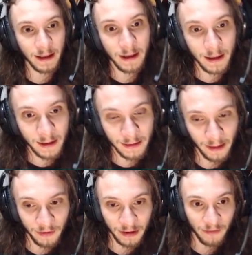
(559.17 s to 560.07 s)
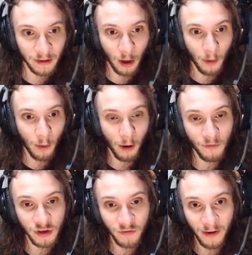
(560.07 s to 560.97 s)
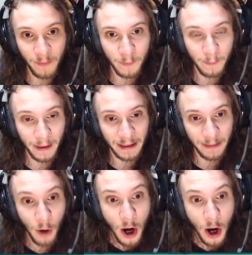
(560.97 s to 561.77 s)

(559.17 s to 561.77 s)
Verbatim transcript: Tá vindo, tá vindo, calma, calma, calma, gente. Vai, picareta na mão.